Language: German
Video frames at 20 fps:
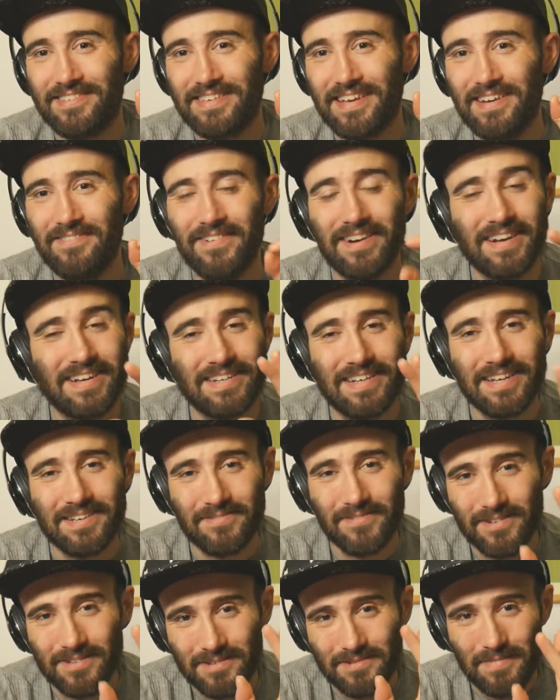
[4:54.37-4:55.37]
Ey, wirklich, das
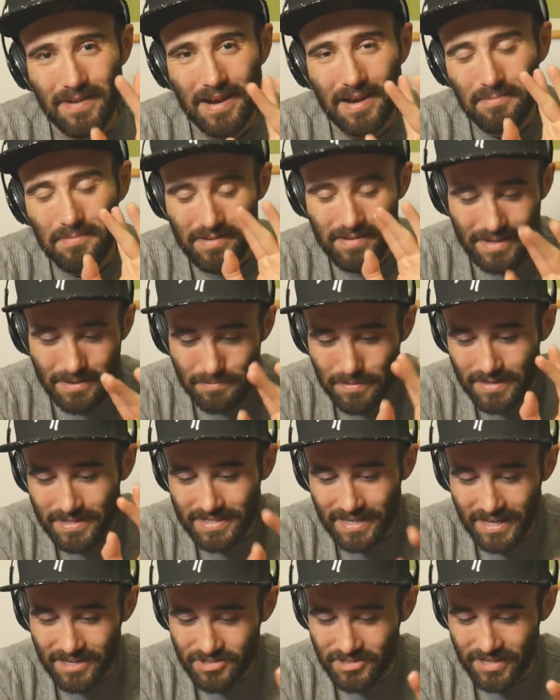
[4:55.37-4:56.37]
wird zu meinem
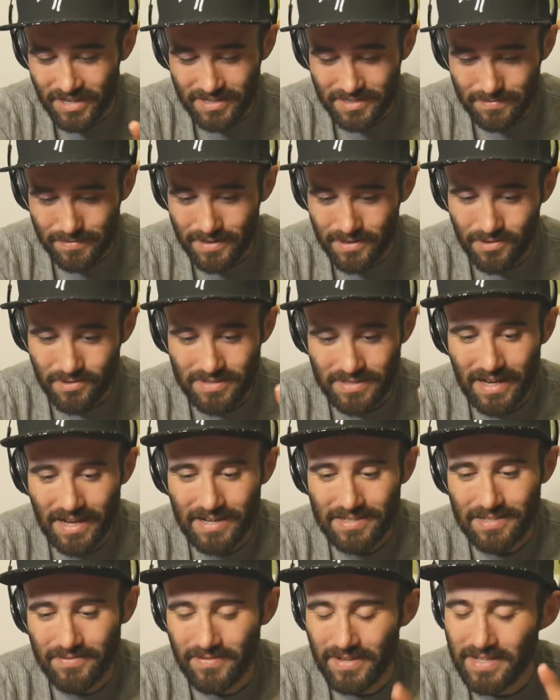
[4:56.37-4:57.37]
Lieblingshashtag
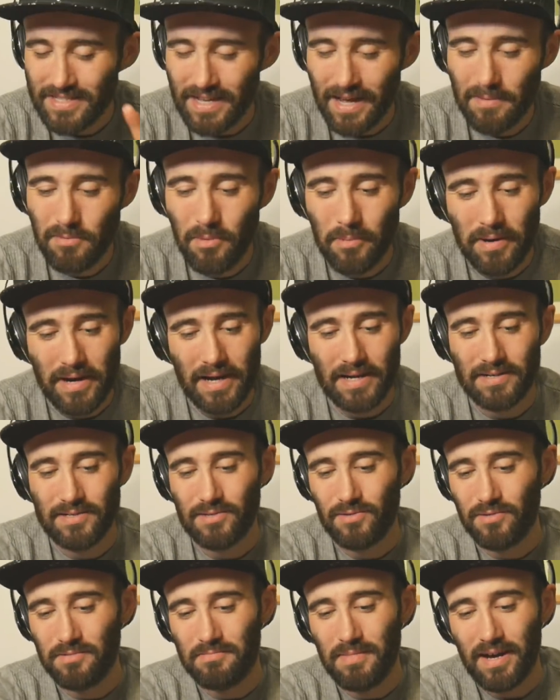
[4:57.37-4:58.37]
2018, wenn ich
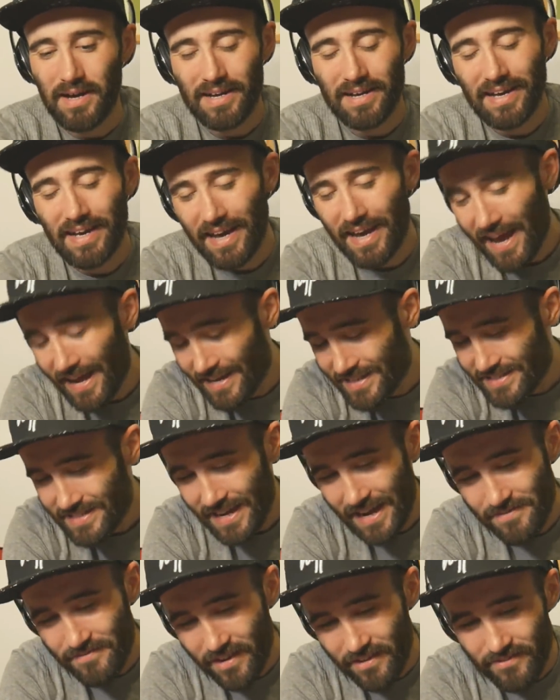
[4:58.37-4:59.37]
Albumreaktionen mache. Er ist
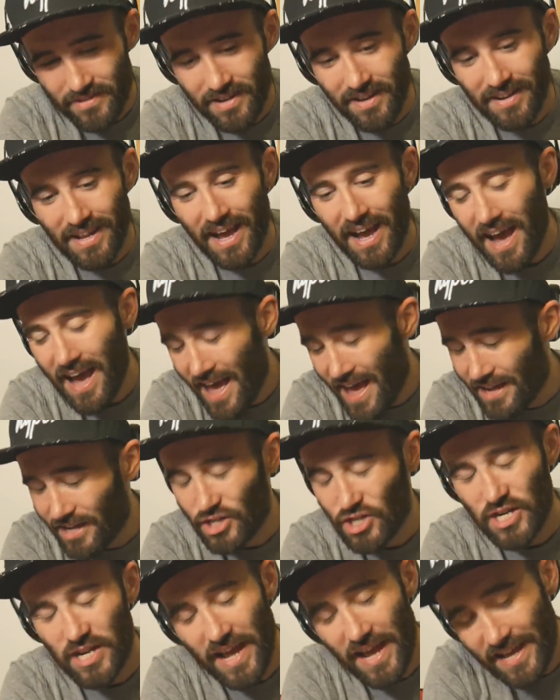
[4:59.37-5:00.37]
einfach wieder da.
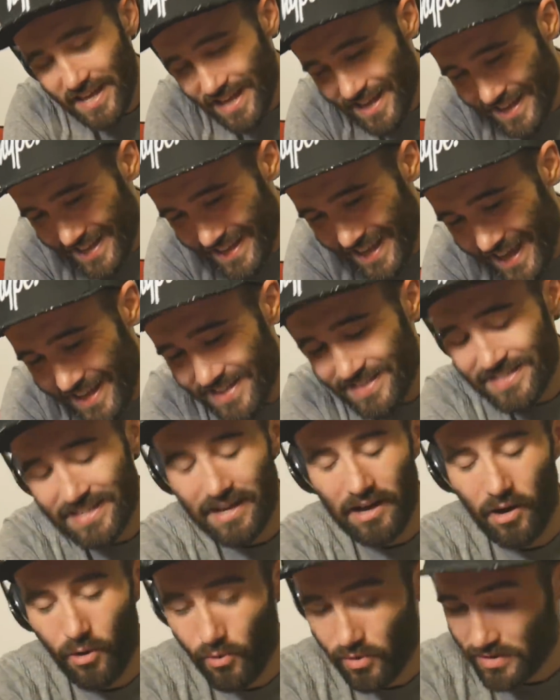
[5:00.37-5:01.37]
Hashtag
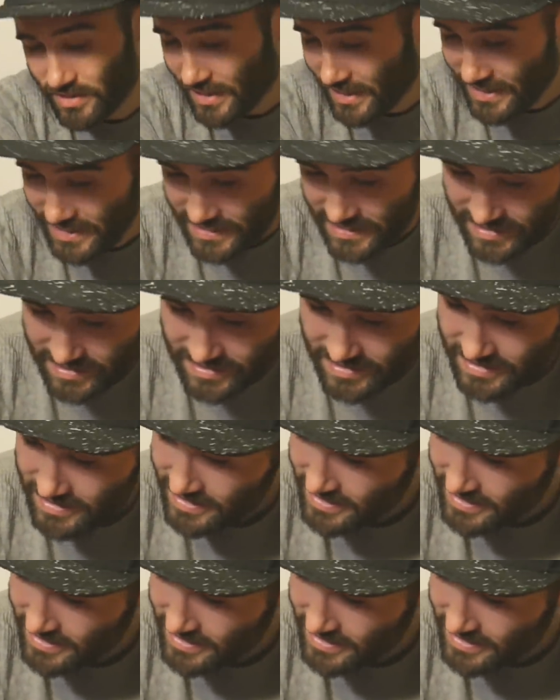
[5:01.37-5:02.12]
Gänsehaut, Alter.